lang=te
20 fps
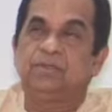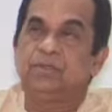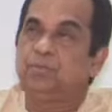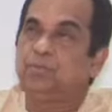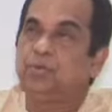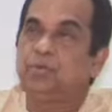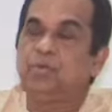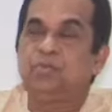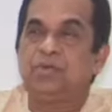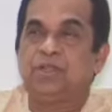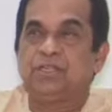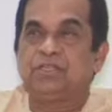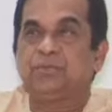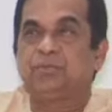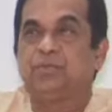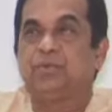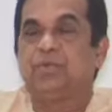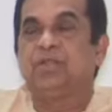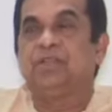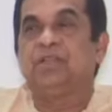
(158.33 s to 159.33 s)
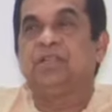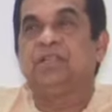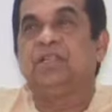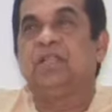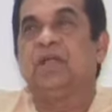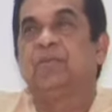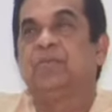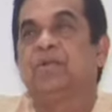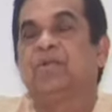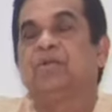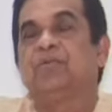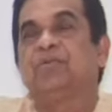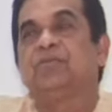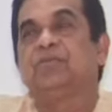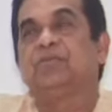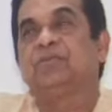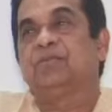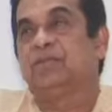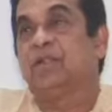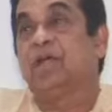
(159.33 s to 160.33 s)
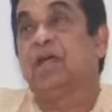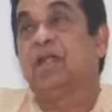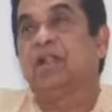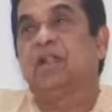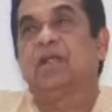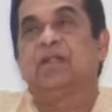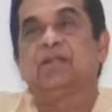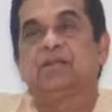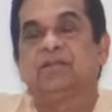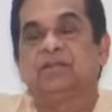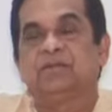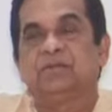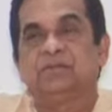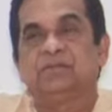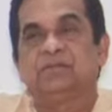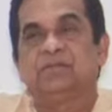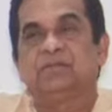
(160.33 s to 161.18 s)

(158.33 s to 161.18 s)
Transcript: ఎప్పుడూ మర్చిపోలేని జ్ఞాపకం నాన్న అంటాడు